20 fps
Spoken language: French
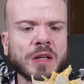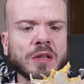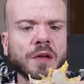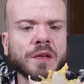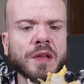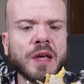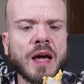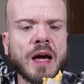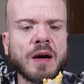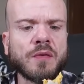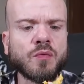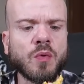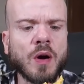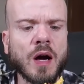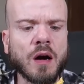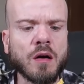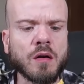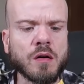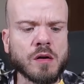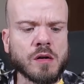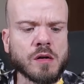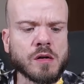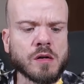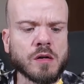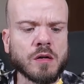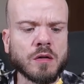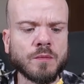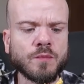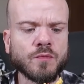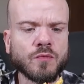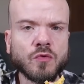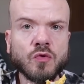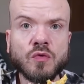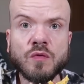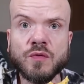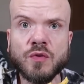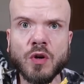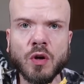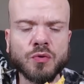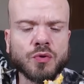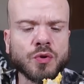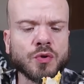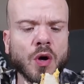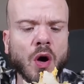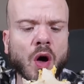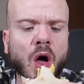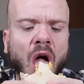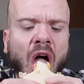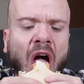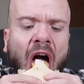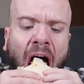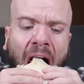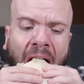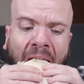m'attendais à avoir euh, une viande dedans.